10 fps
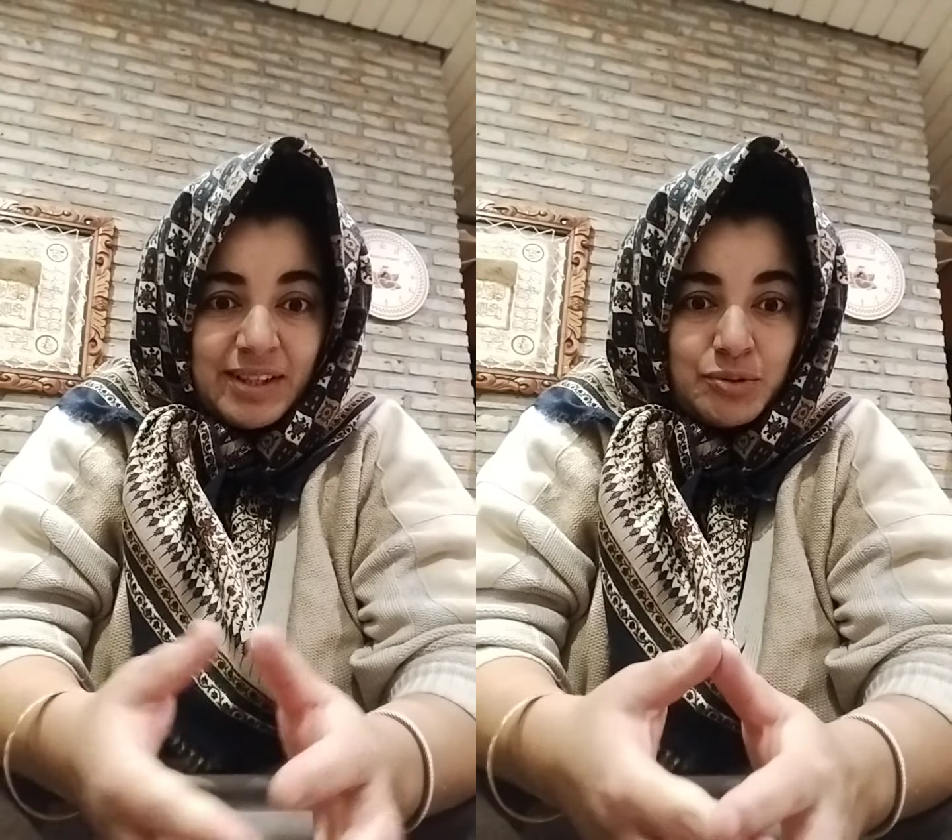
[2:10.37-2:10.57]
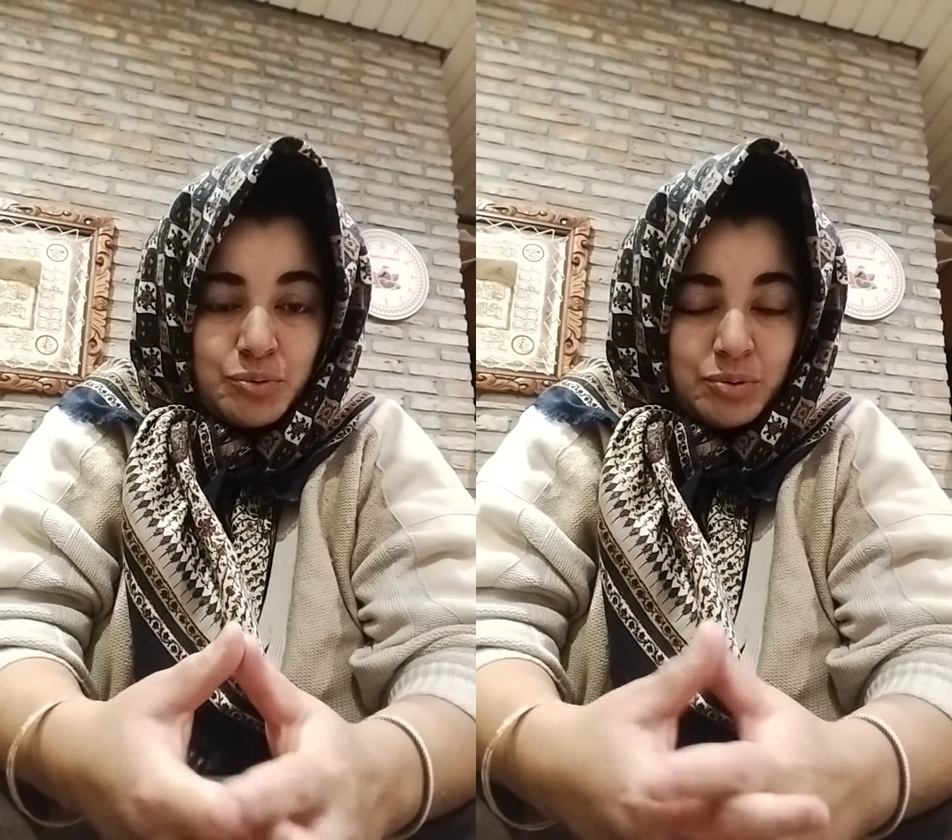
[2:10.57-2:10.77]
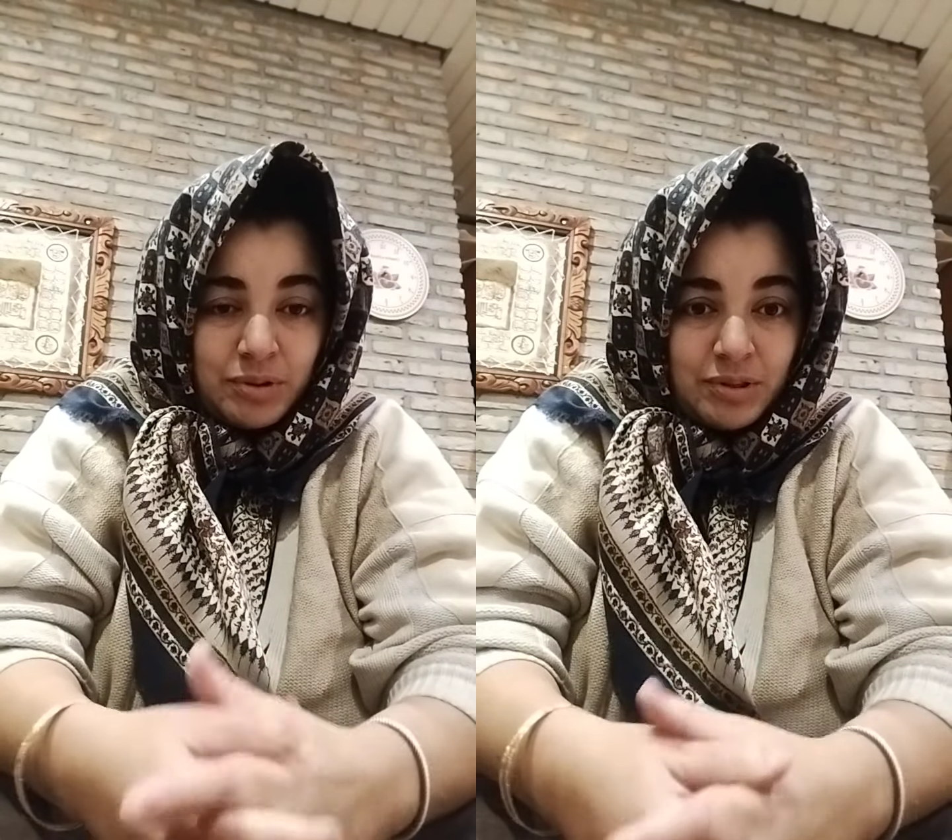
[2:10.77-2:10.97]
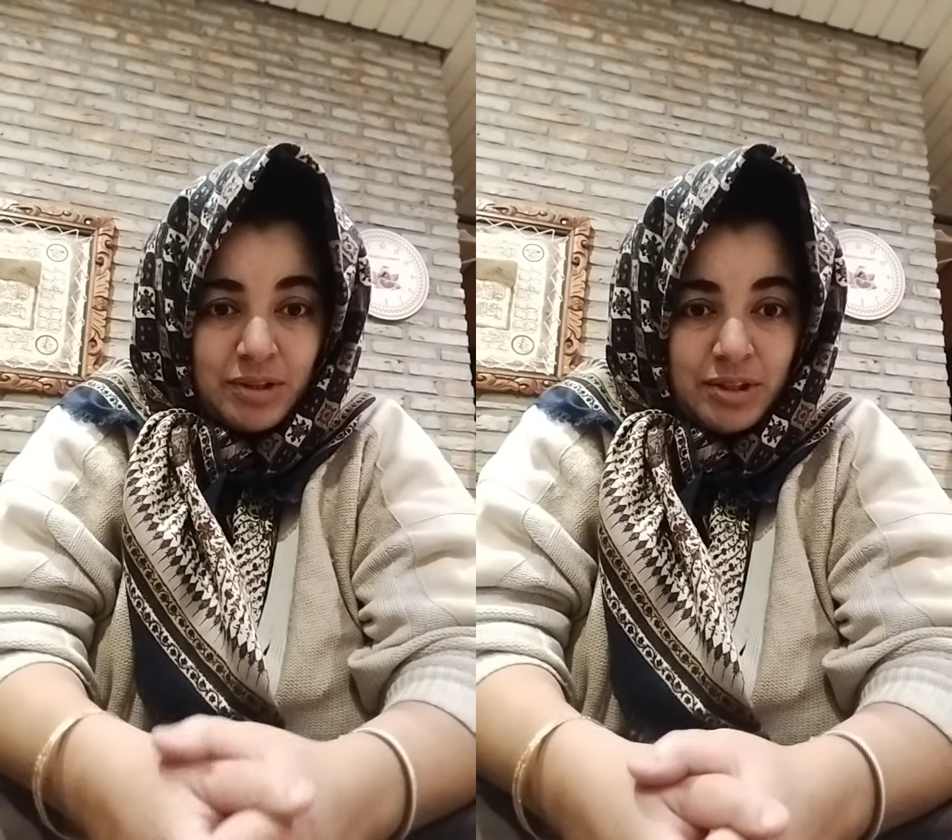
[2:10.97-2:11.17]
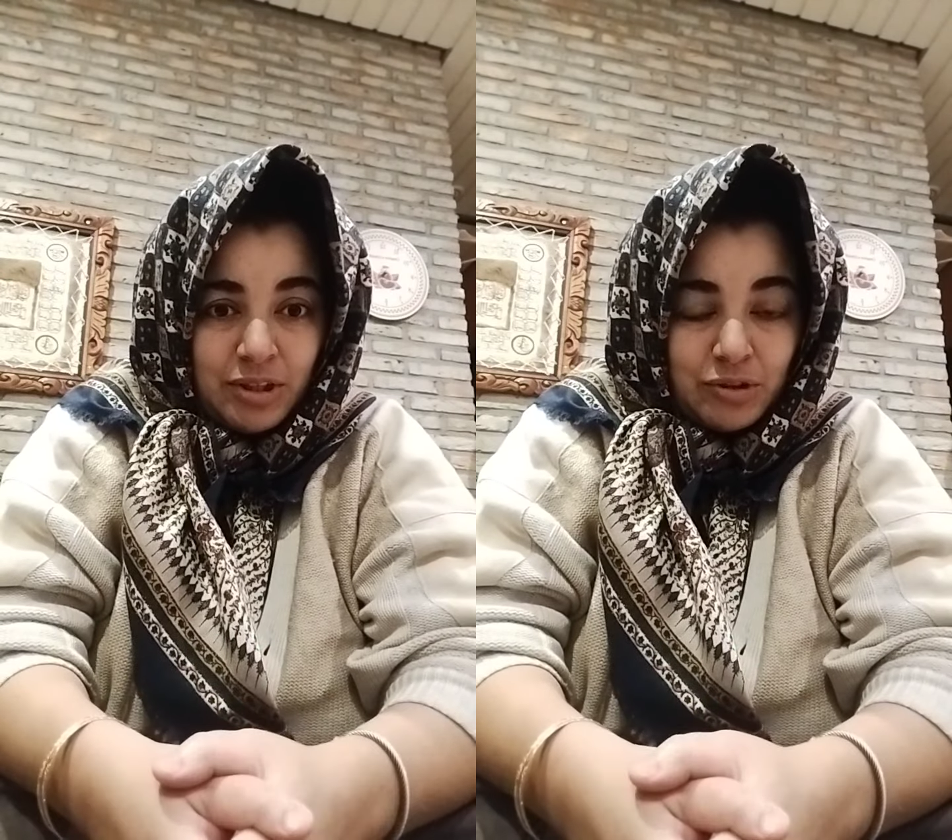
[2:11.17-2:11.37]
nature,
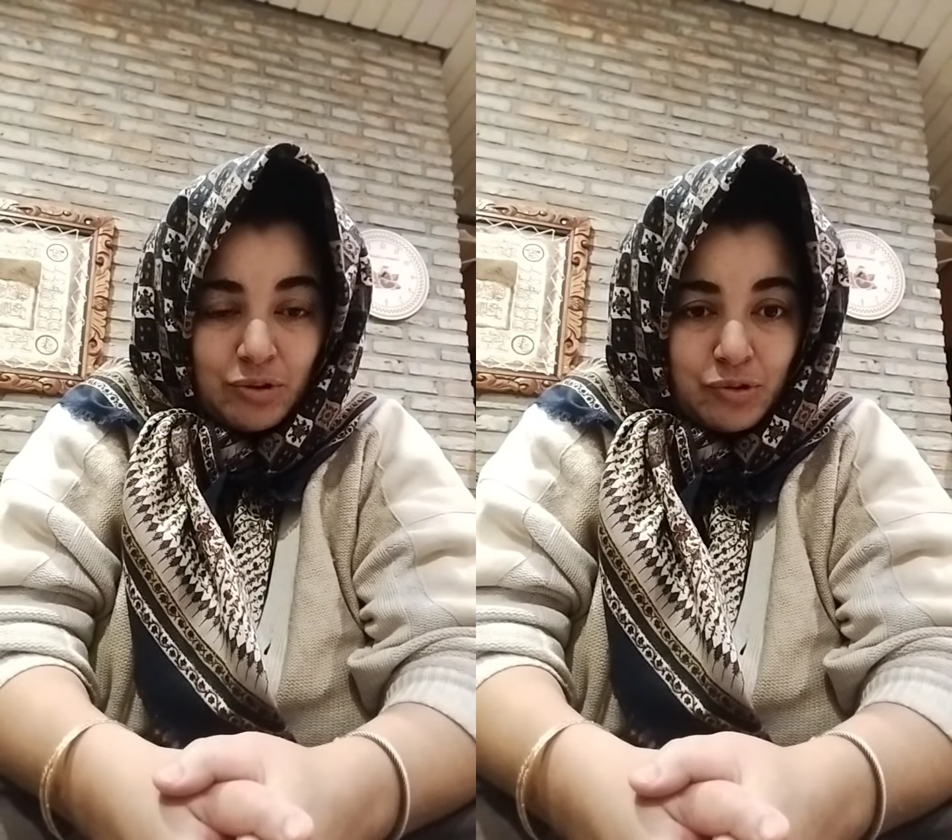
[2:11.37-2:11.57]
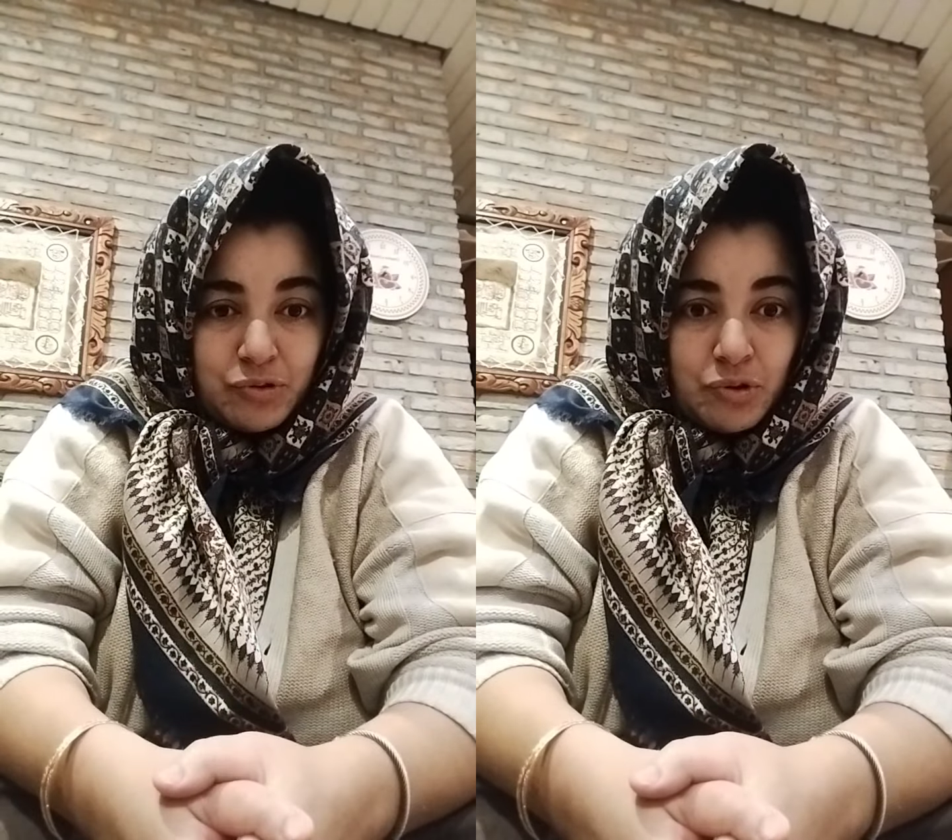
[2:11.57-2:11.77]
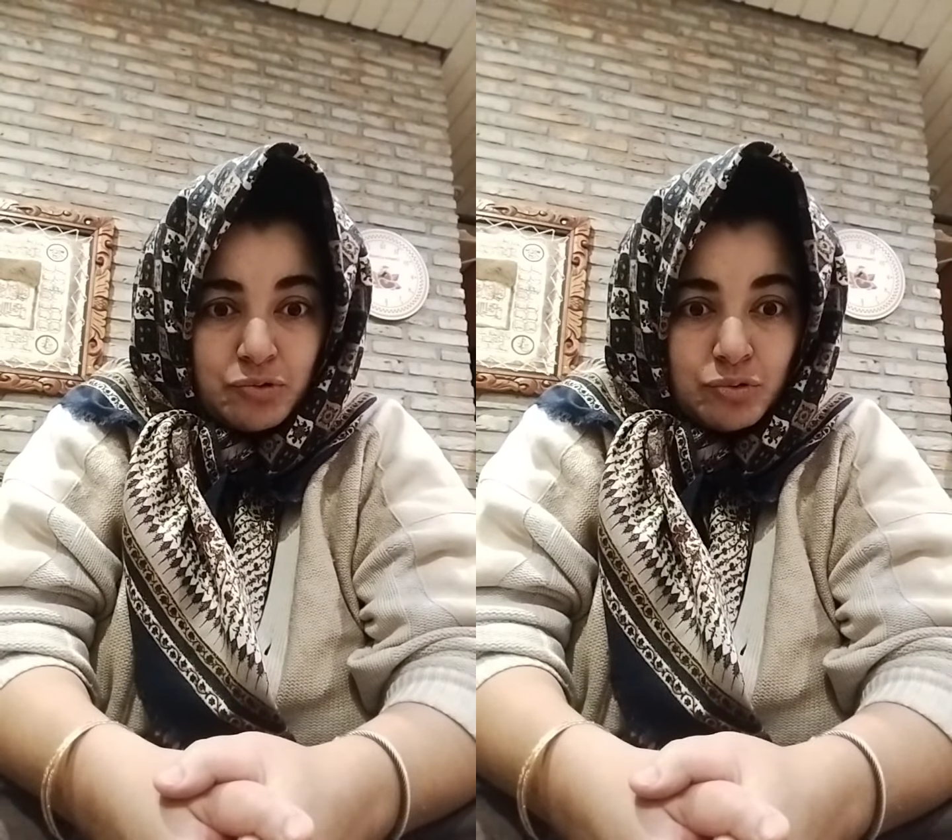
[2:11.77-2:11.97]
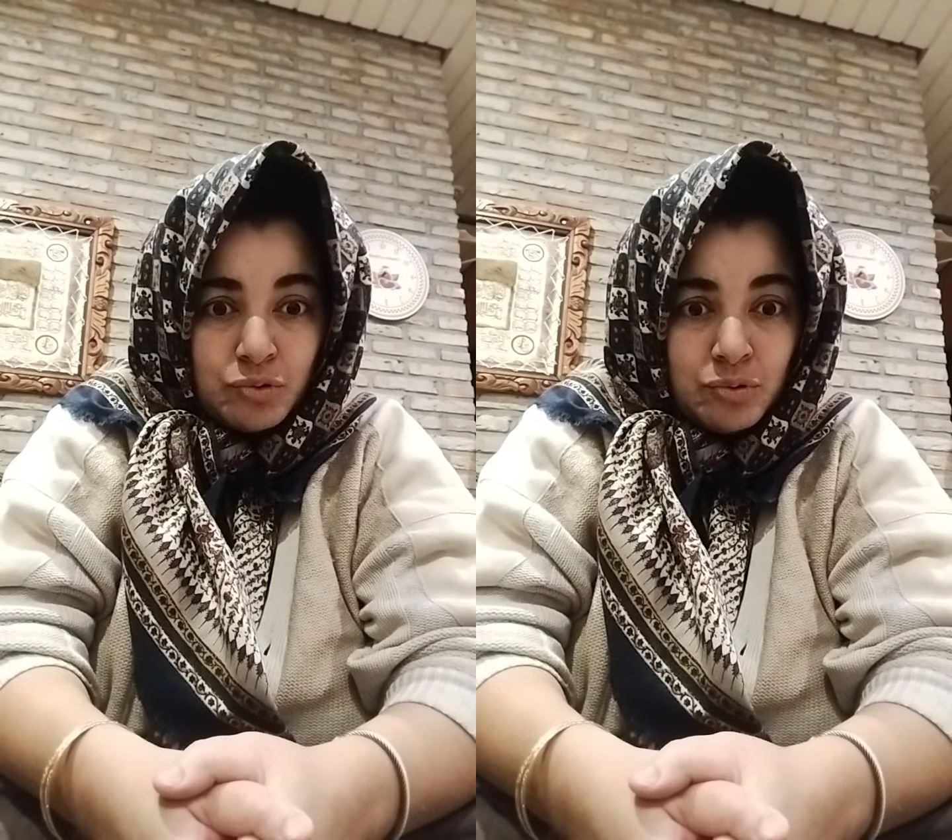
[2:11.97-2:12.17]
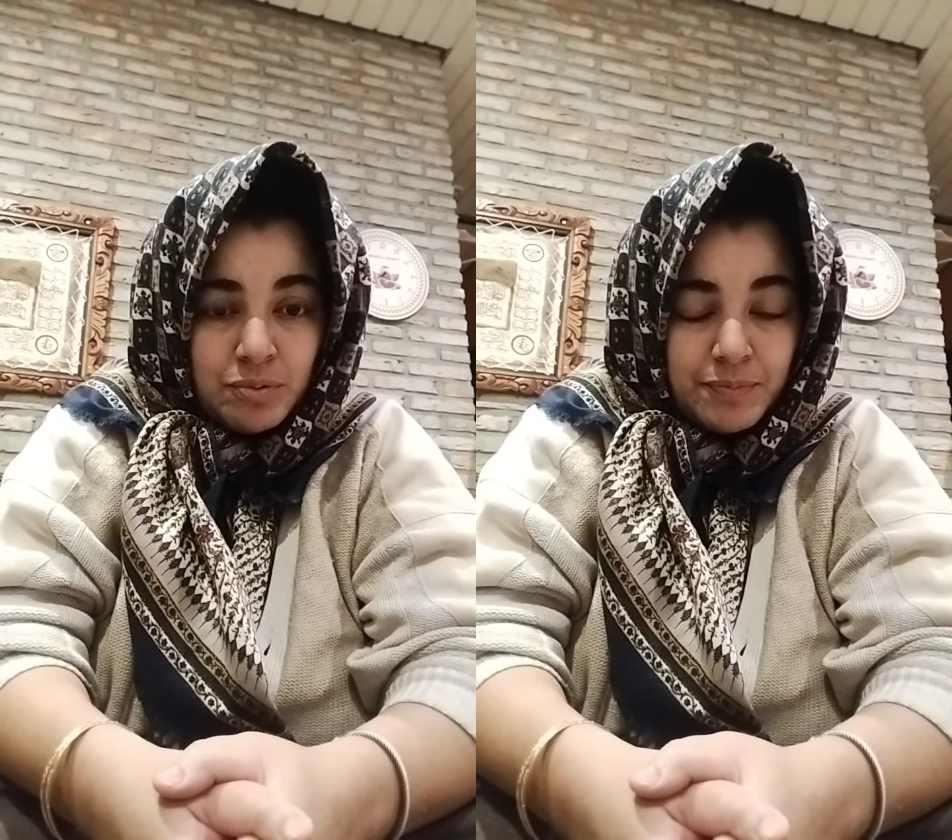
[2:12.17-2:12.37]
dans le sens
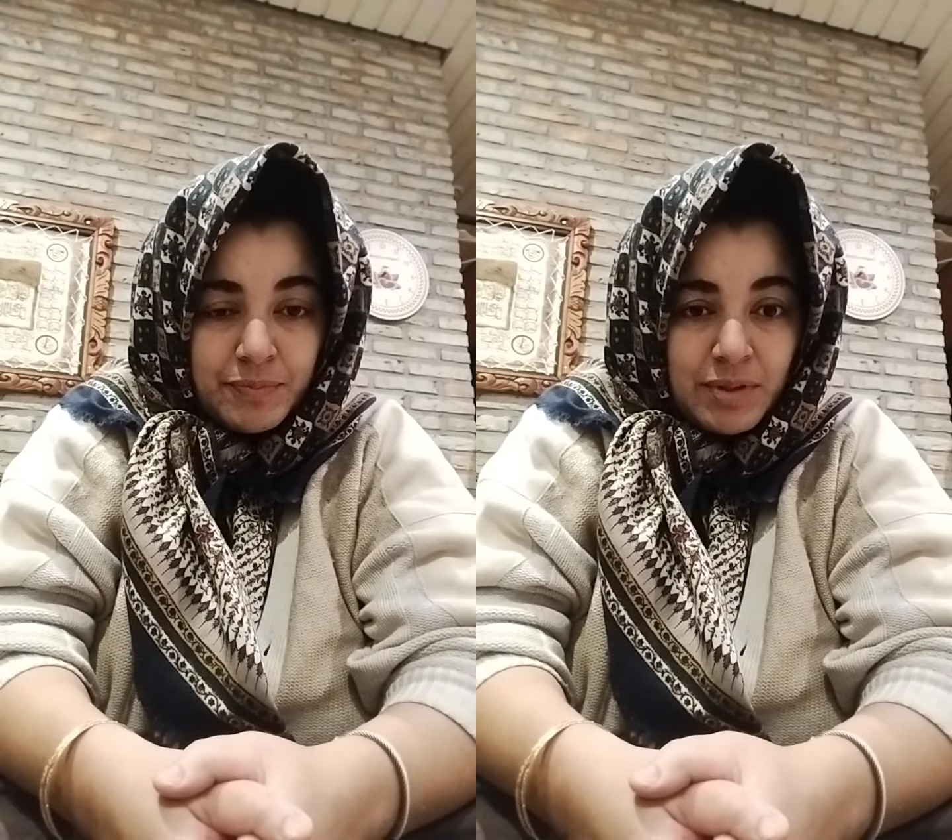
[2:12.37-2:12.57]
où,